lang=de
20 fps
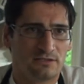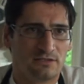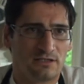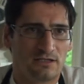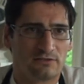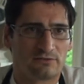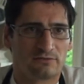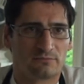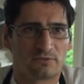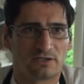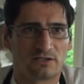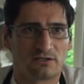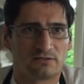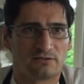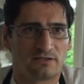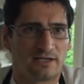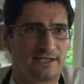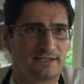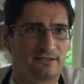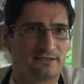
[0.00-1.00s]
Also man
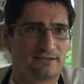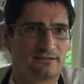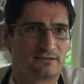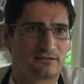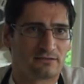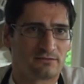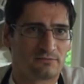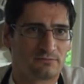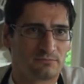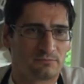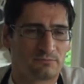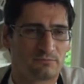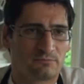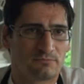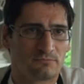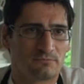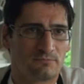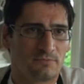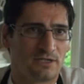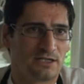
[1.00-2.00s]
kann ein Liter
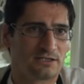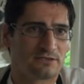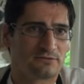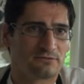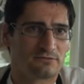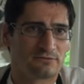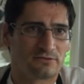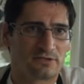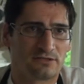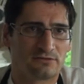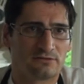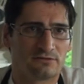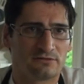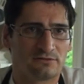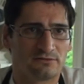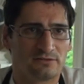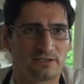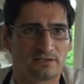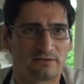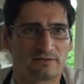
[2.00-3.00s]
machen und dann
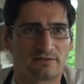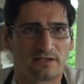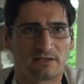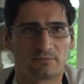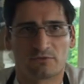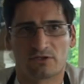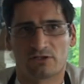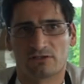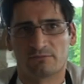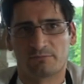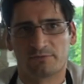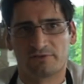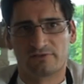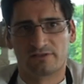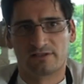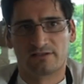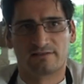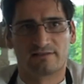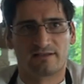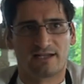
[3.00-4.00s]
jederzeit, man kann ein
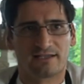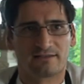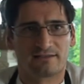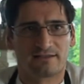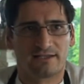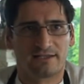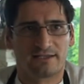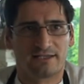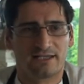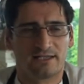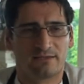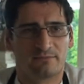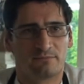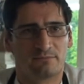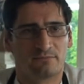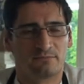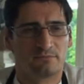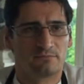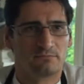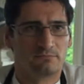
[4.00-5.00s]
bisschen Salat
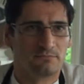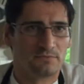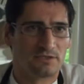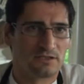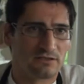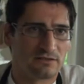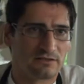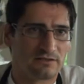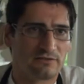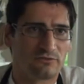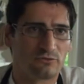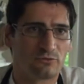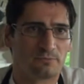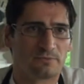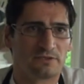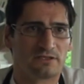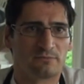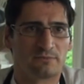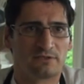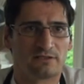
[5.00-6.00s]
reingeben, die
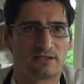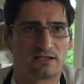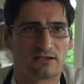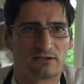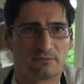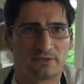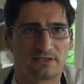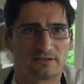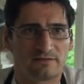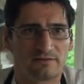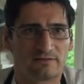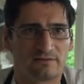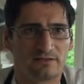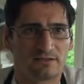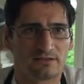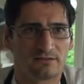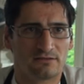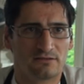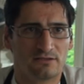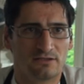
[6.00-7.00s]
Suppe damit
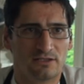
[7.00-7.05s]
aromatisieren